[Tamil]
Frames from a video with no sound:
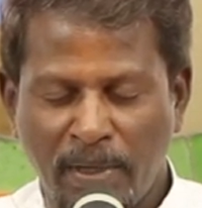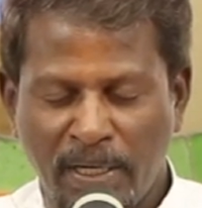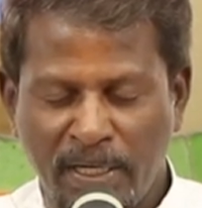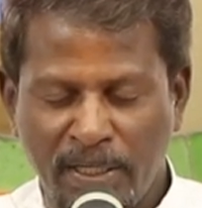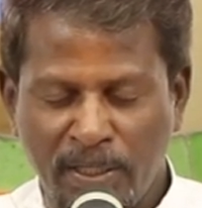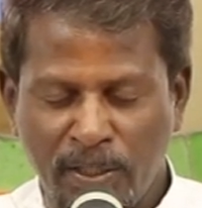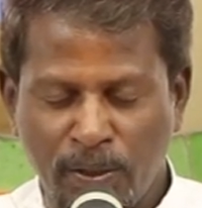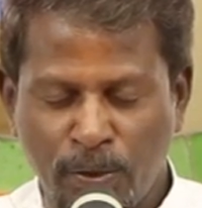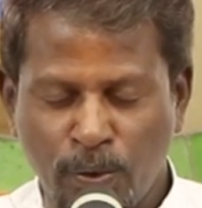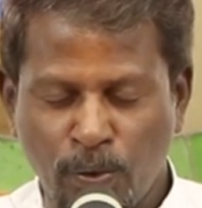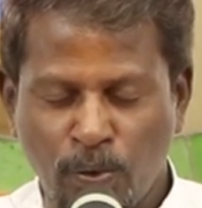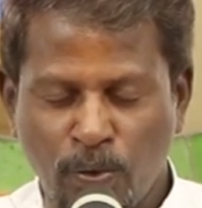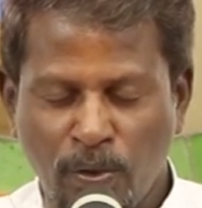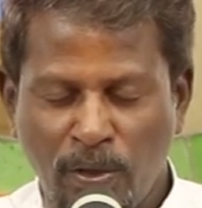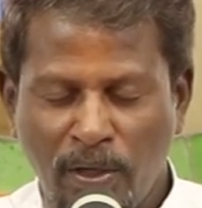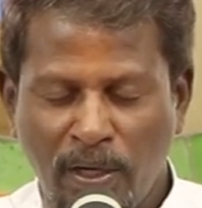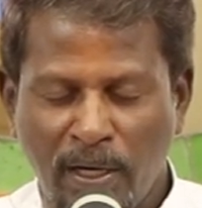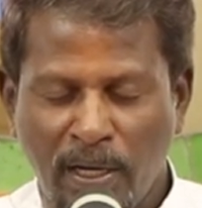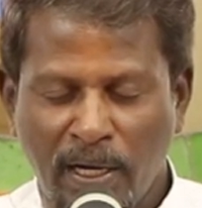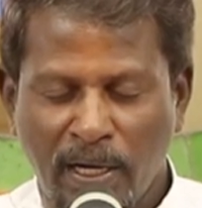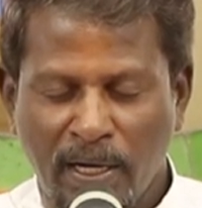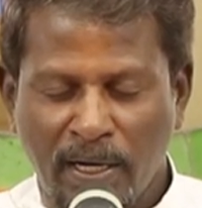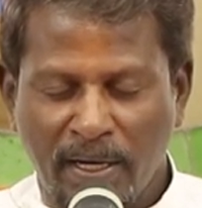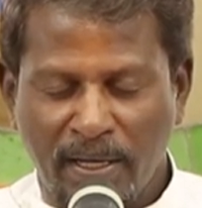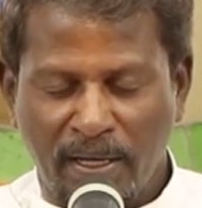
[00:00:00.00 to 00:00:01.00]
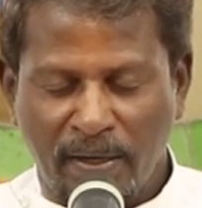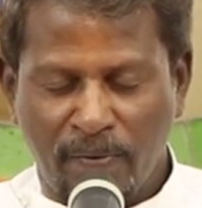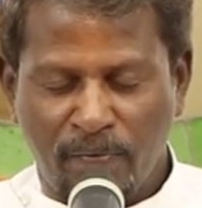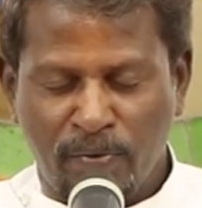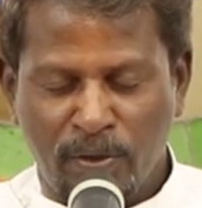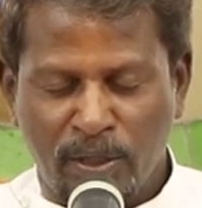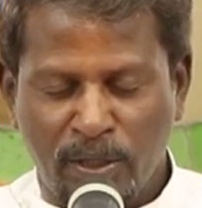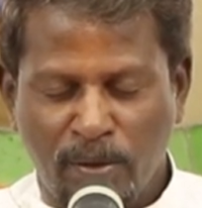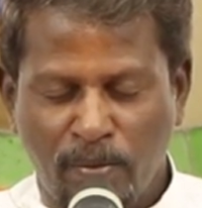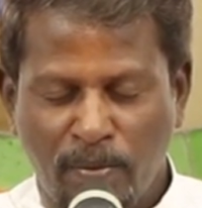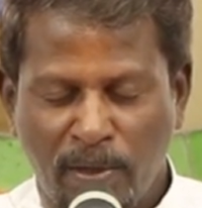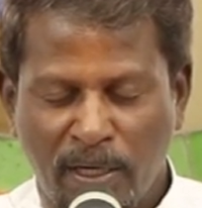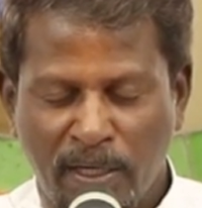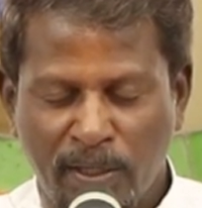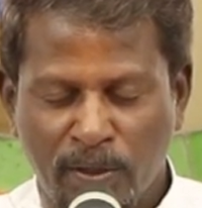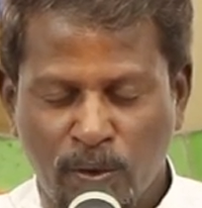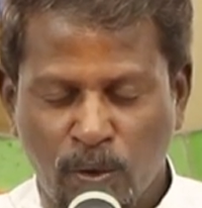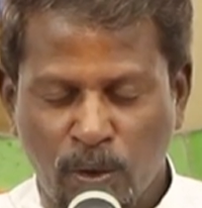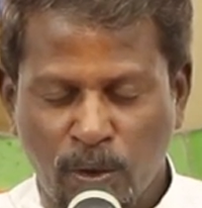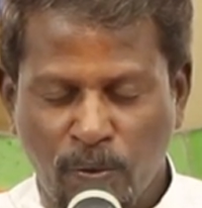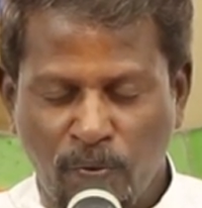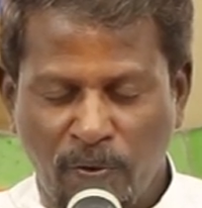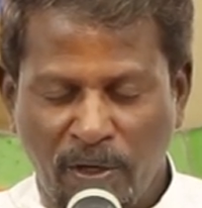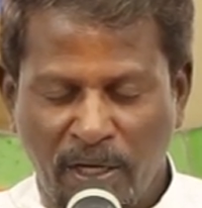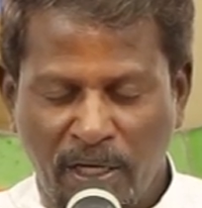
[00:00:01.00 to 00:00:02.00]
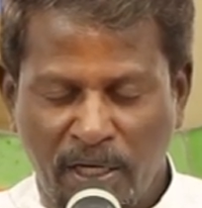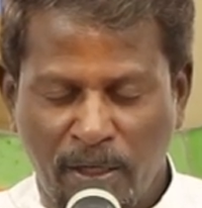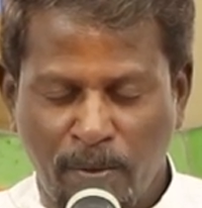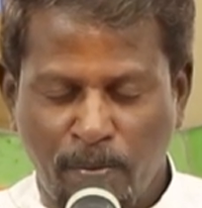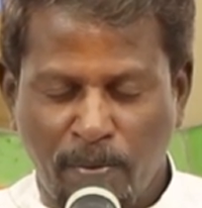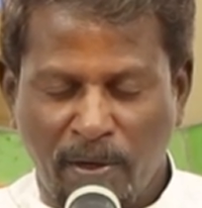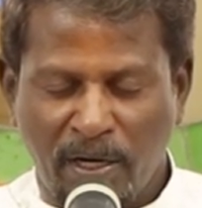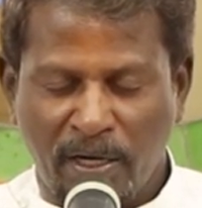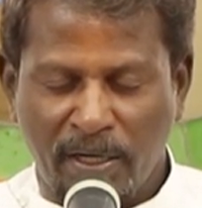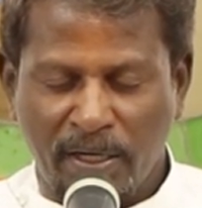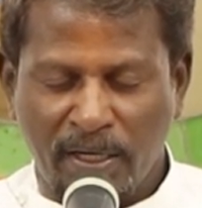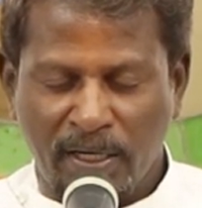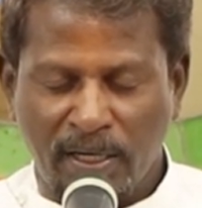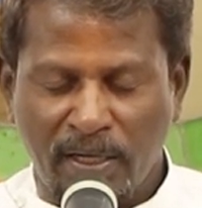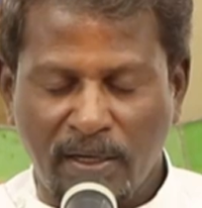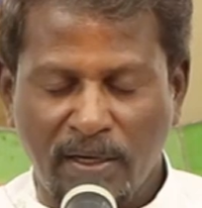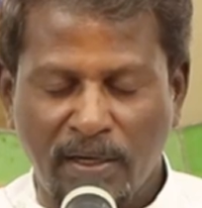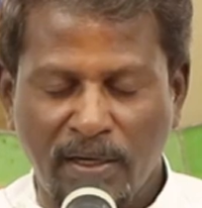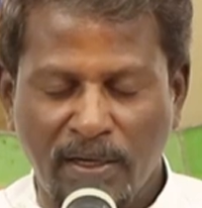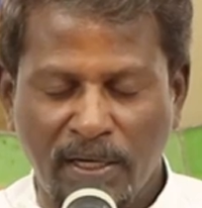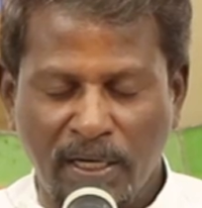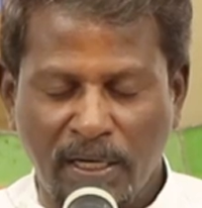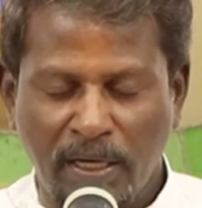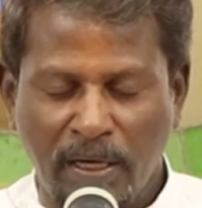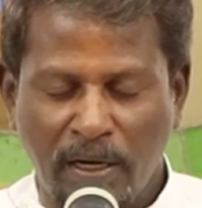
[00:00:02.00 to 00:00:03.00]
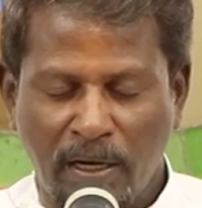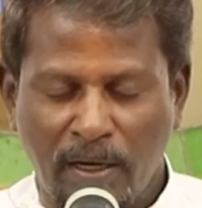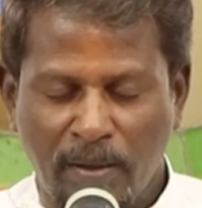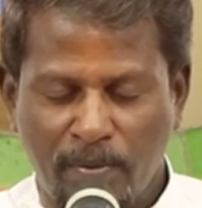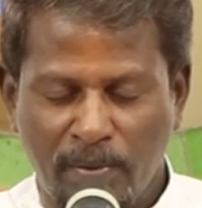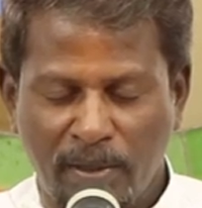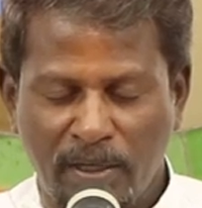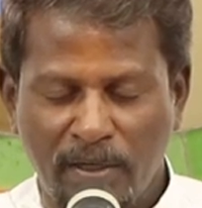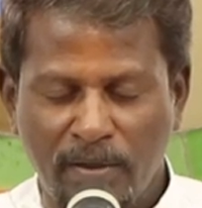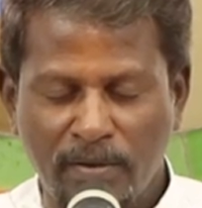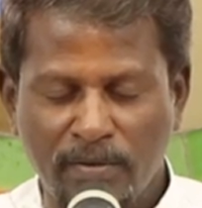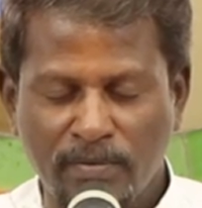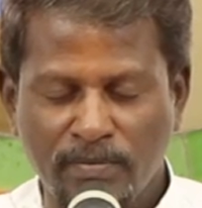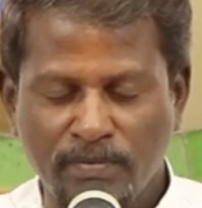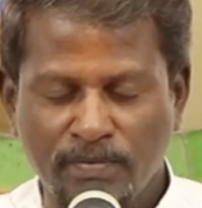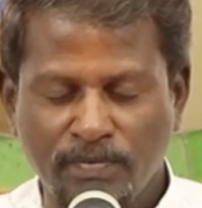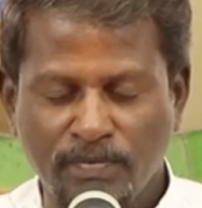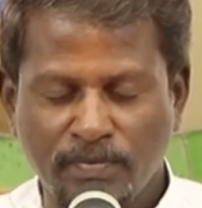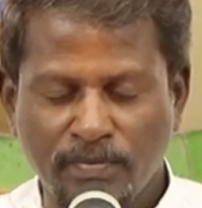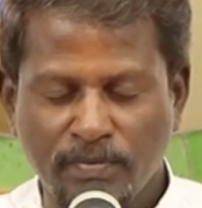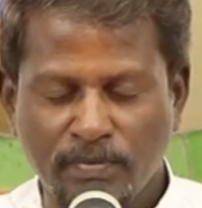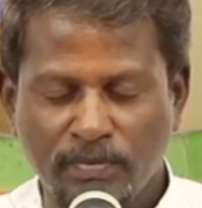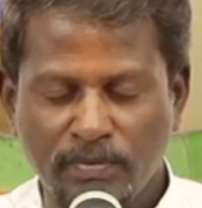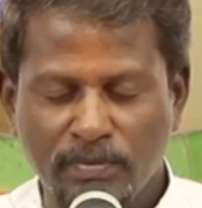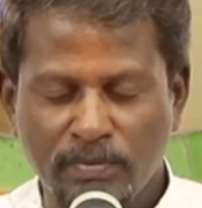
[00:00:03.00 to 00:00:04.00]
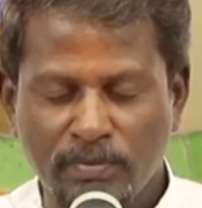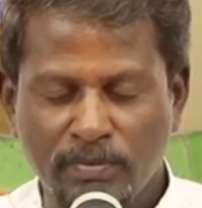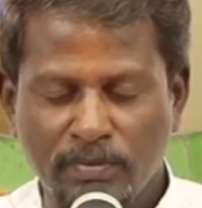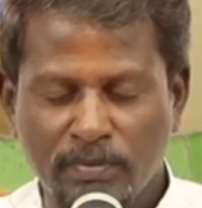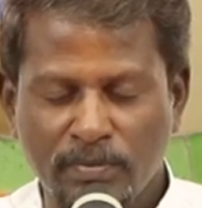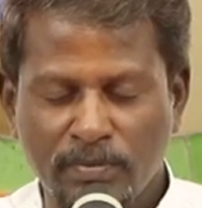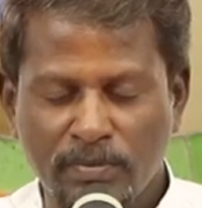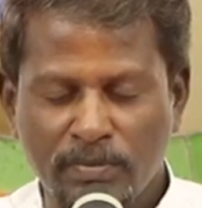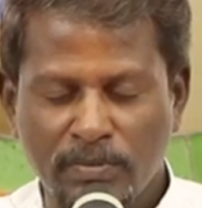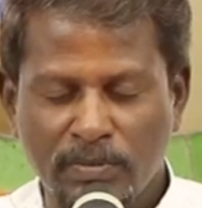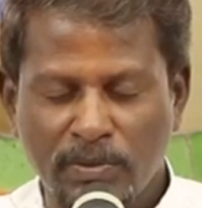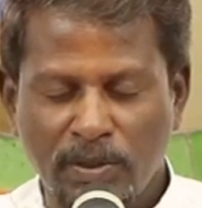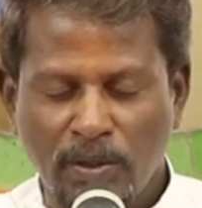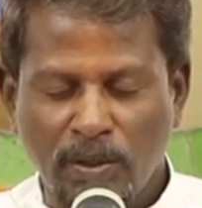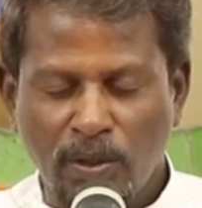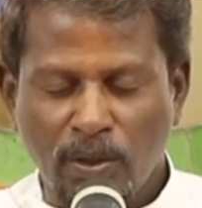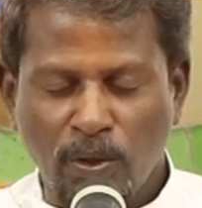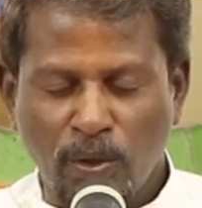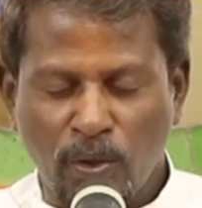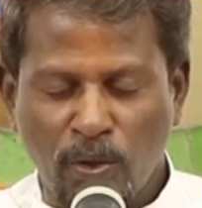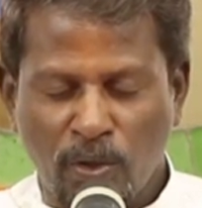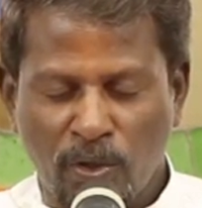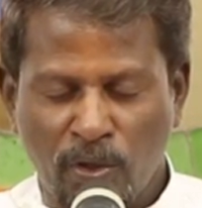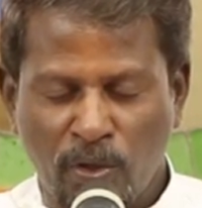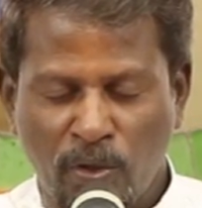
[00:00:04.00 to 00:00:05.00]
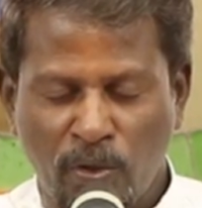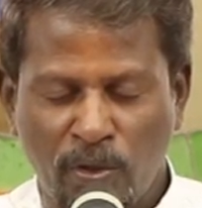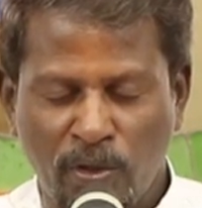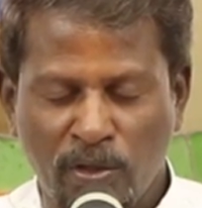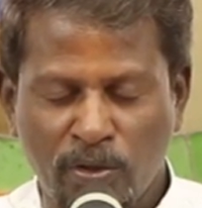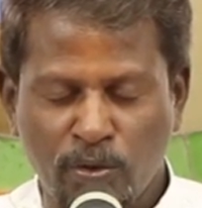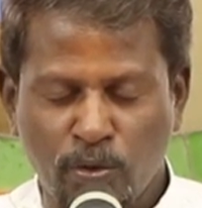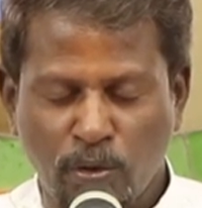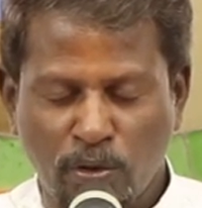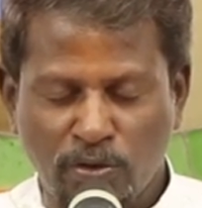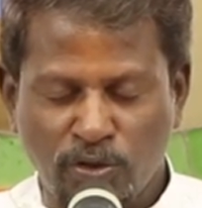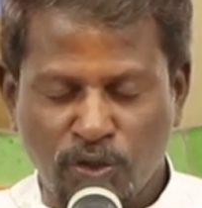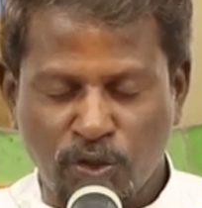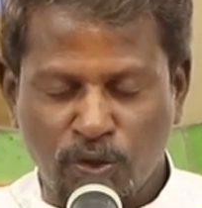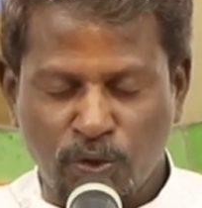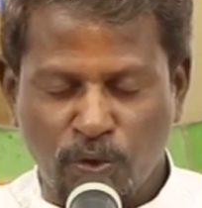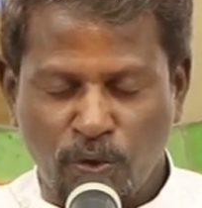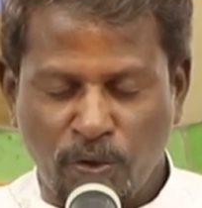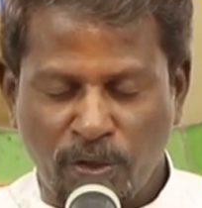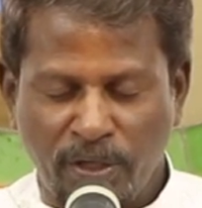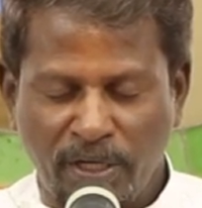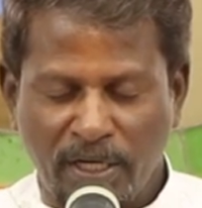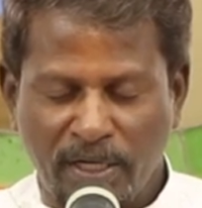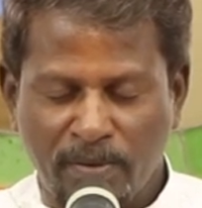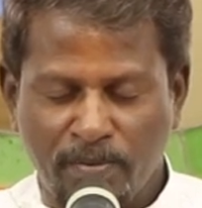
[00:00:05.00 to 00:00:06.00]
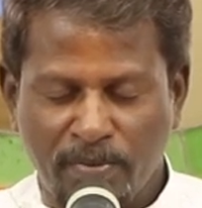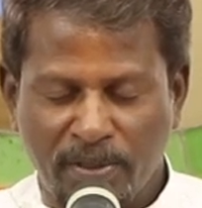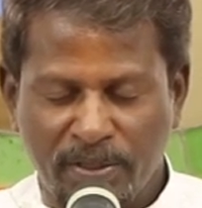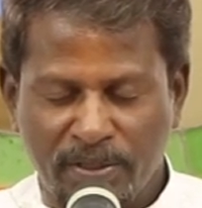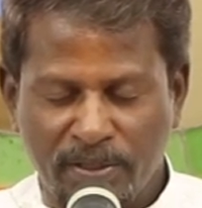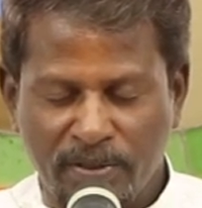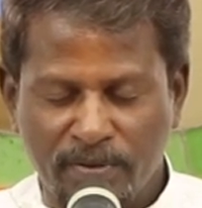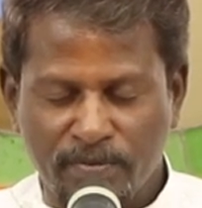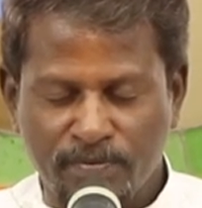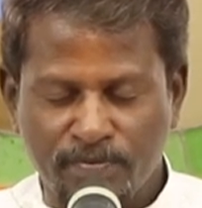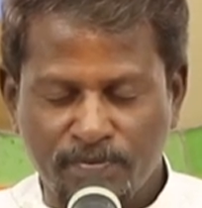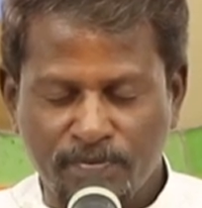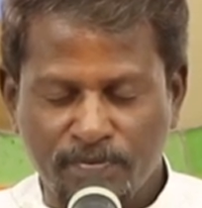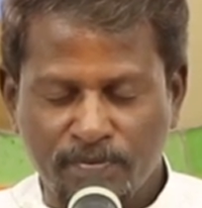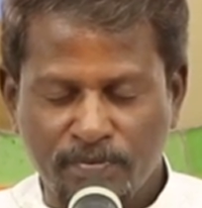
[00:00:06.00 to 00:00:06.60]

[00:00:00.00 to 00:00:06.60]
மனிதனுக்குள்ளாக எவ்விதமானதொரு வேறுபாடுகள் இல்லாமல் கொரோனா தொற்று நோய் என்பது